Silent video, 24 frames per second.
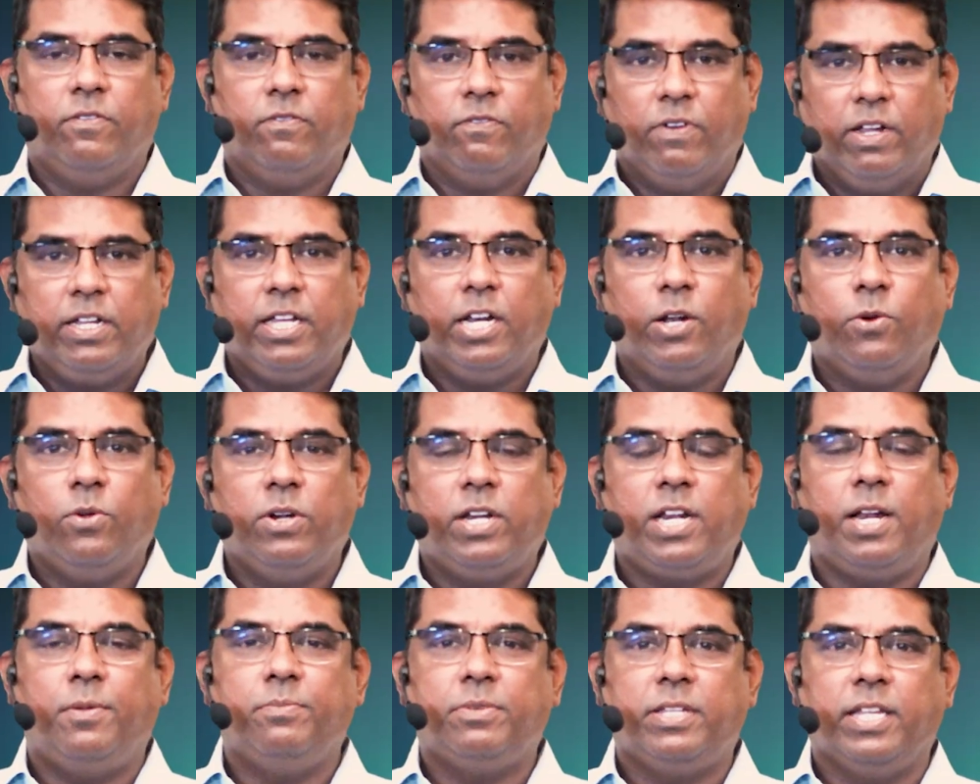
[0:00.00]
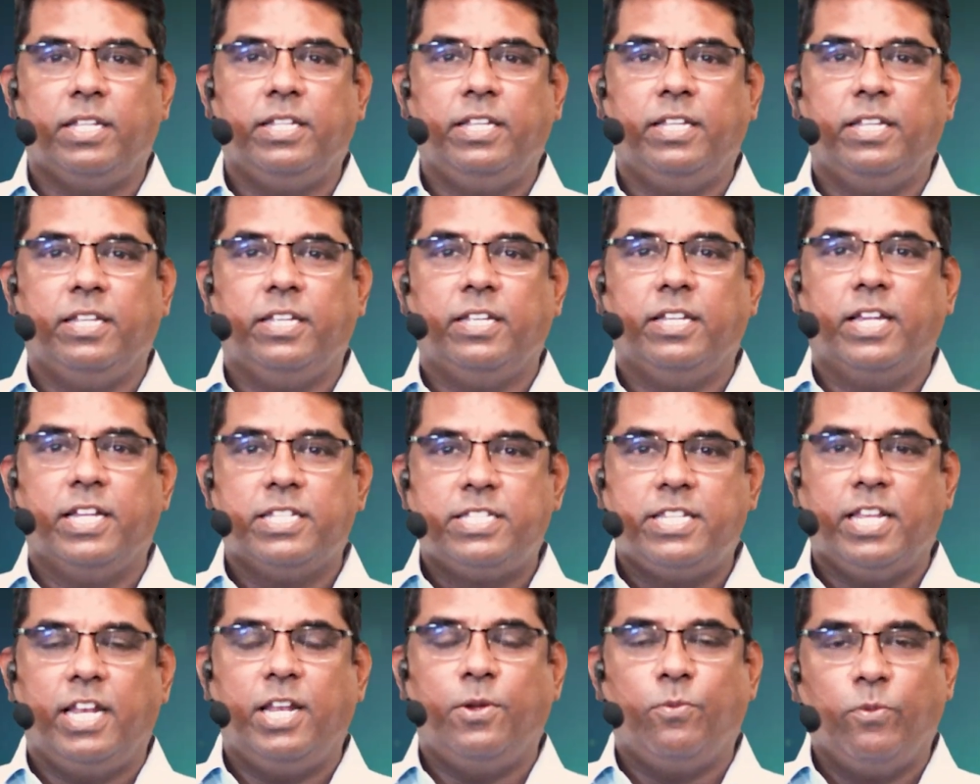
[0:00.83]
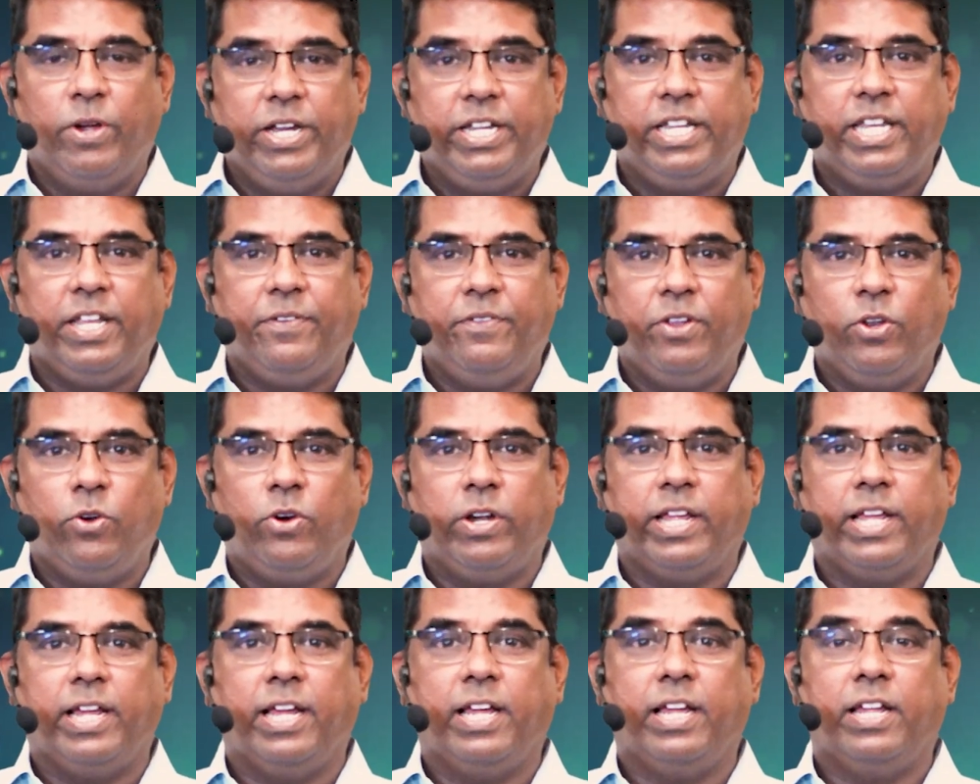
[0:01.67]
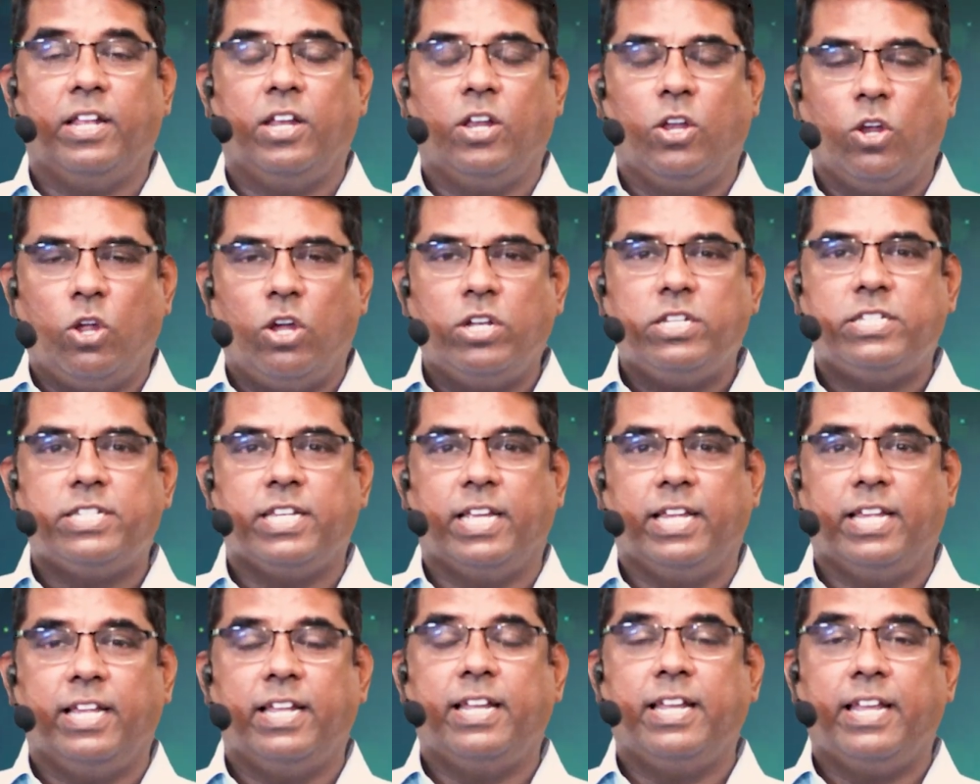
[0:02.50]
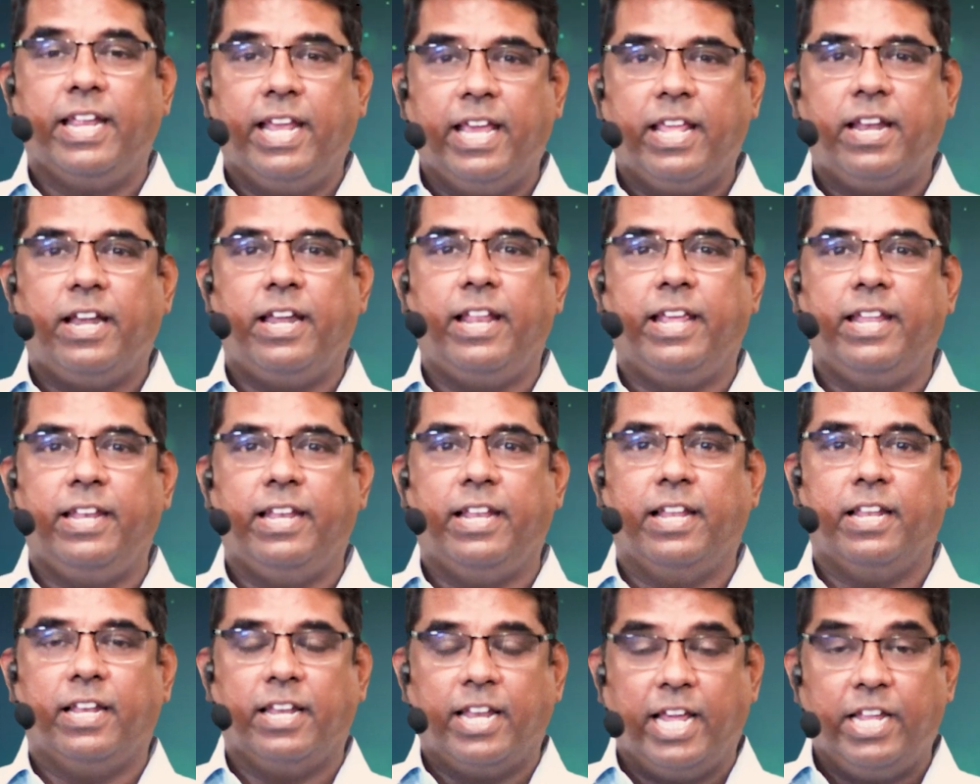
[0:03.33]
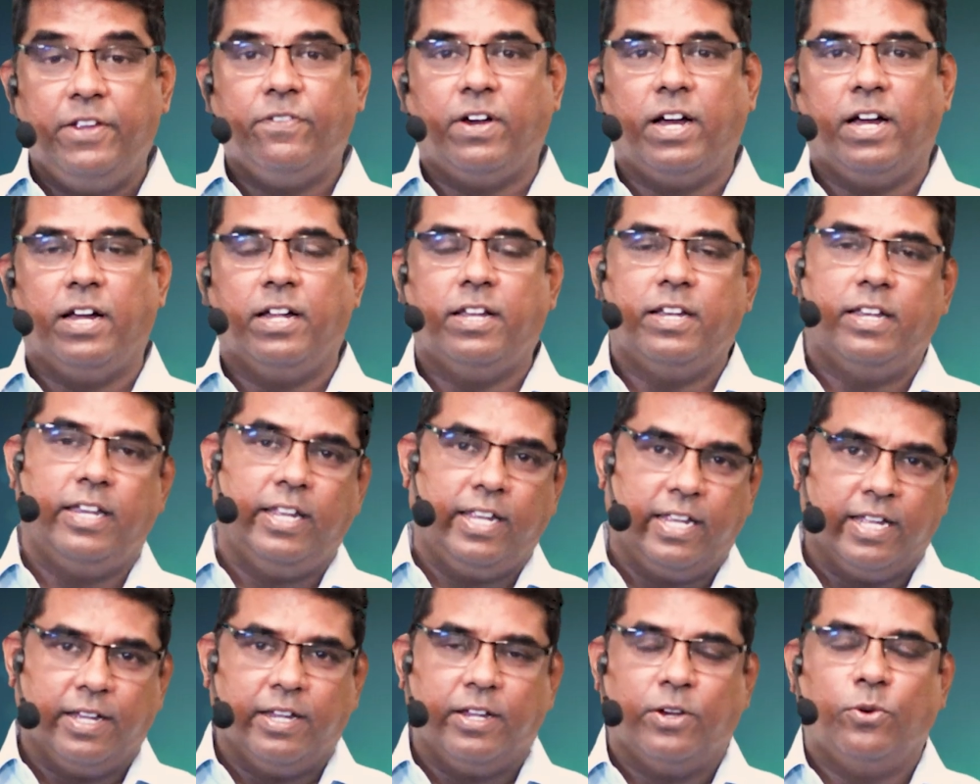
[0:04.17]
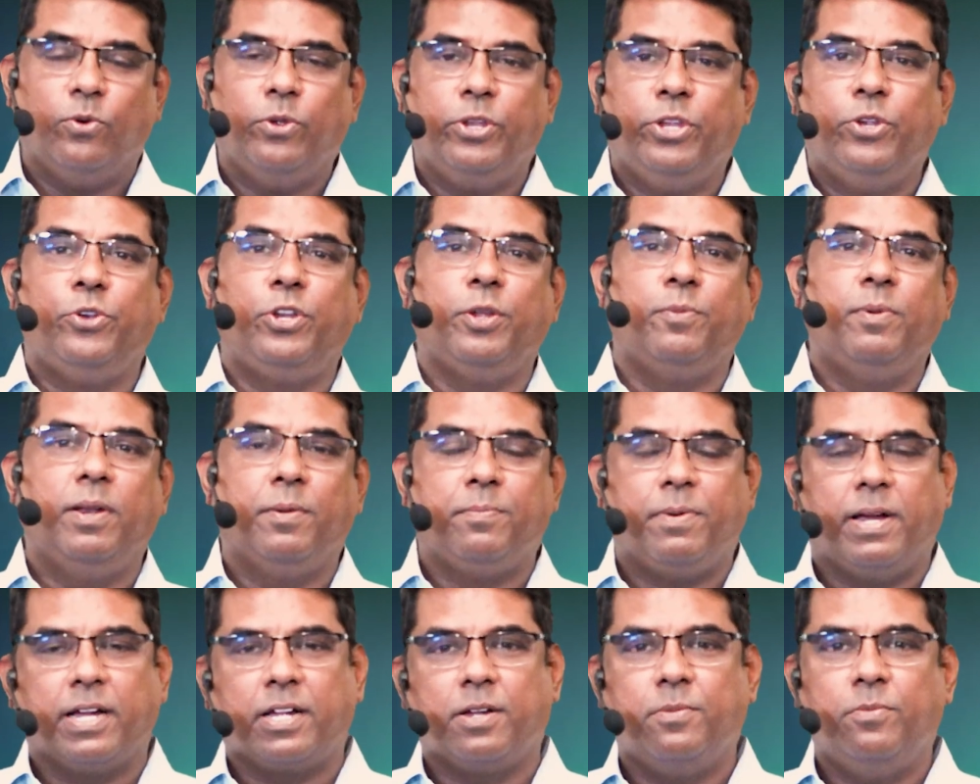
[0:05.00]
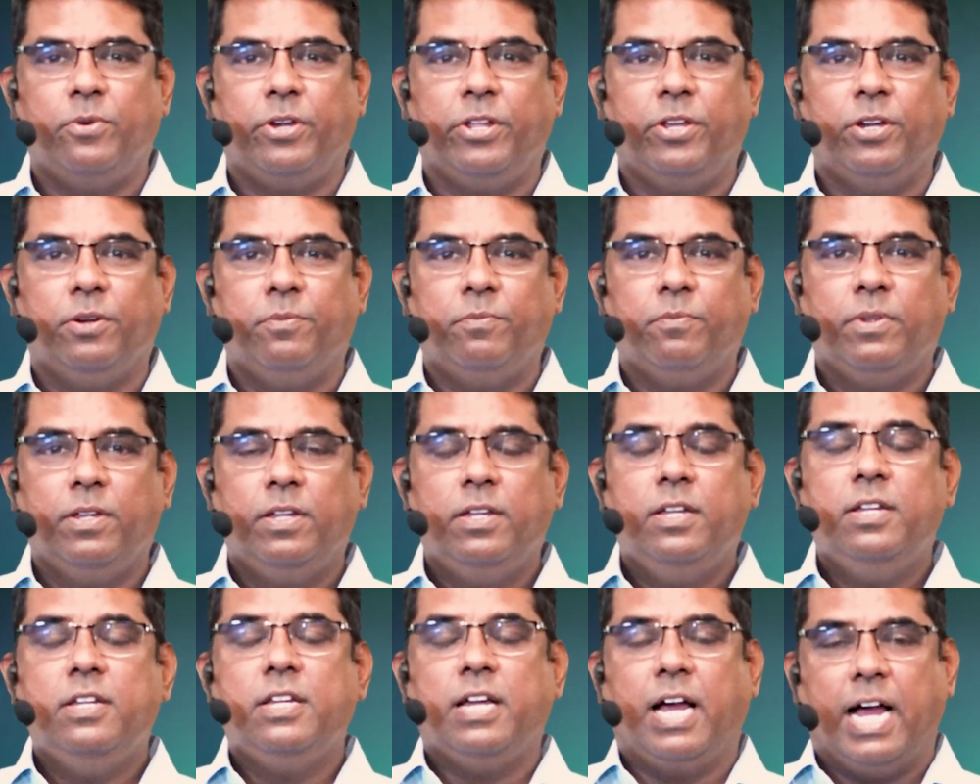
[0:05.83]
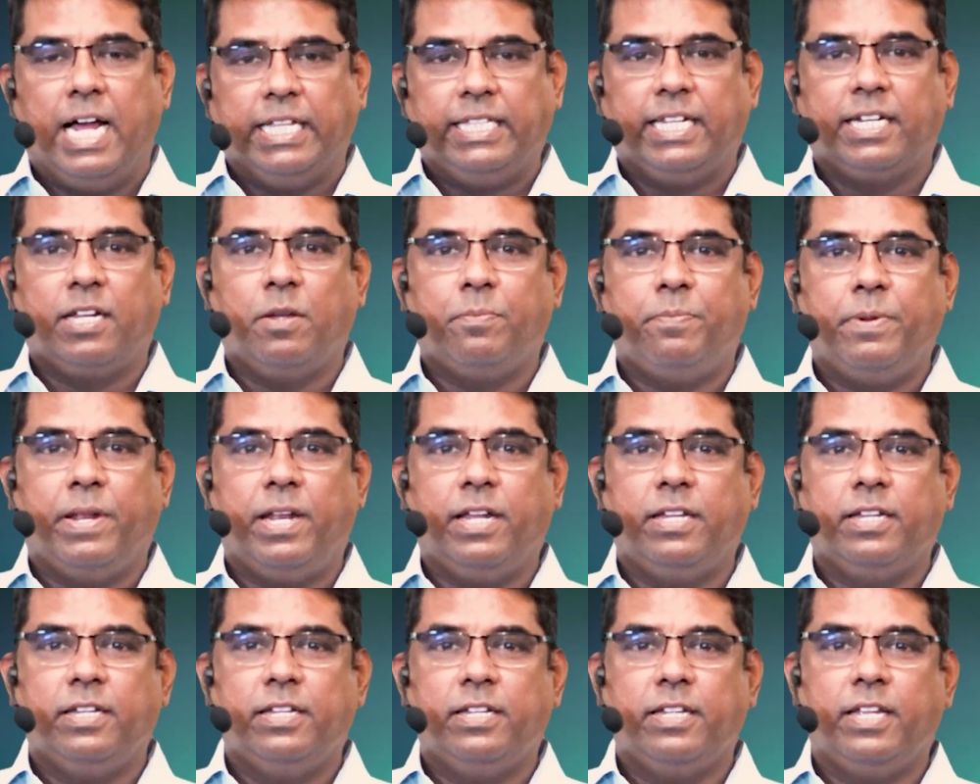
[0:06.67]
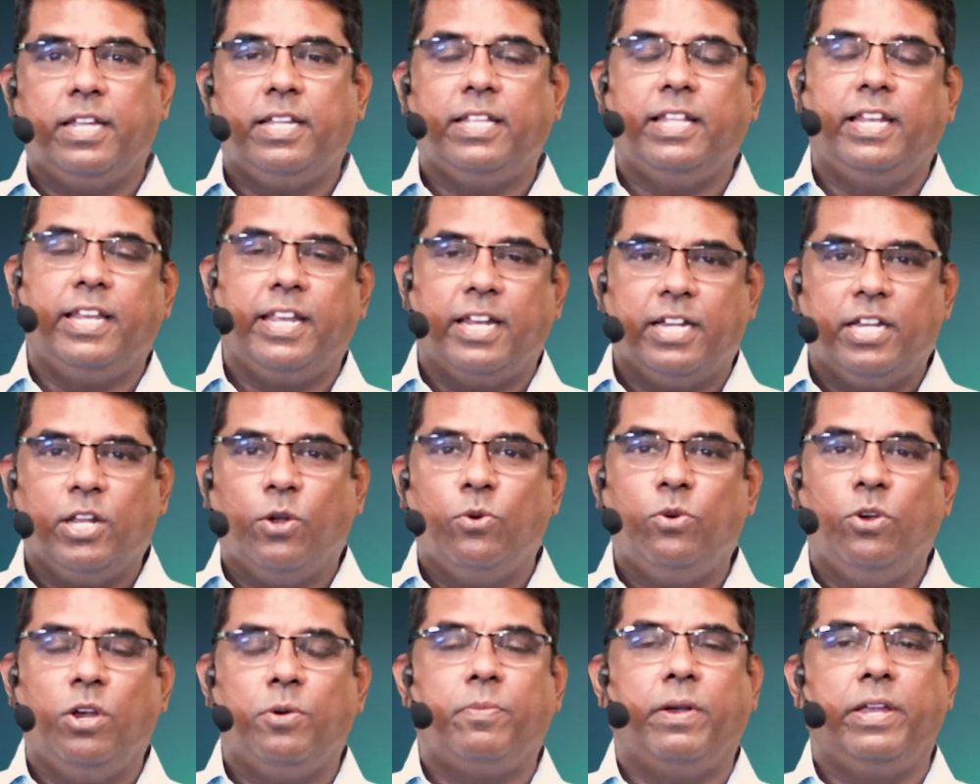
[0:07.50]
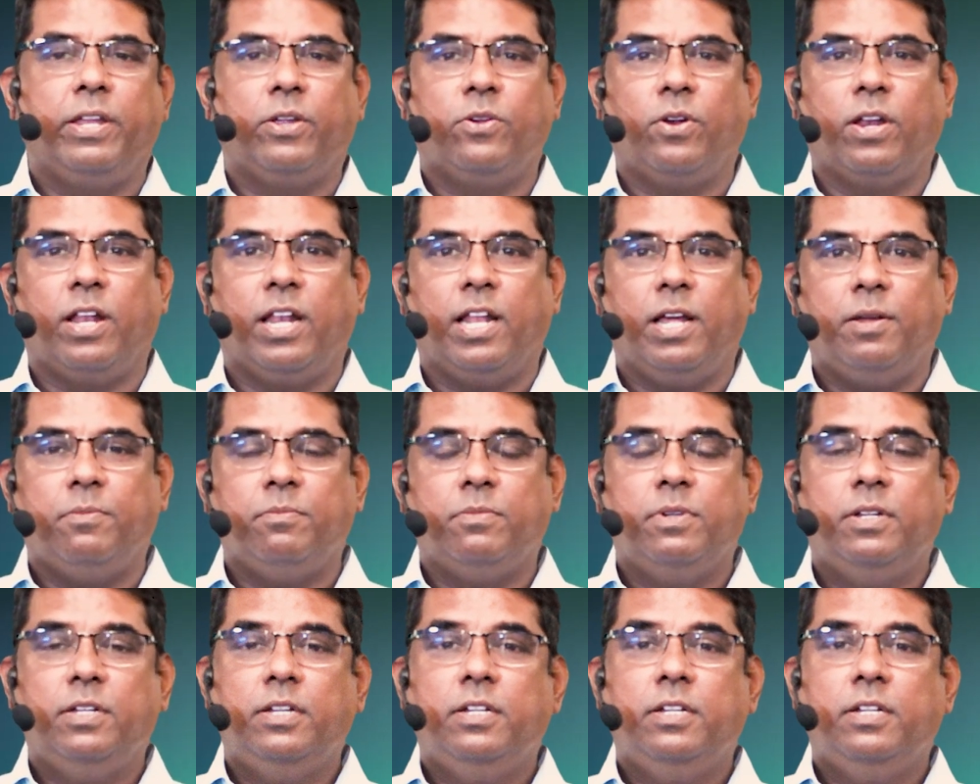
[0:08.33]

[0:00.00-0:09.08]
வருகிற ஒன்றாம் தேதி ஹெச்எல்எம் ஒய் டிவியோடைய லான்ச்சை நேரலையில் லைவாக நீங்கள் யூடியூப்பில் பார்க்க முடியும் அதற்கு பிறகு இதை நீங்கள் டவுன்லோட் பண்ணிக்கொள்ளலாம்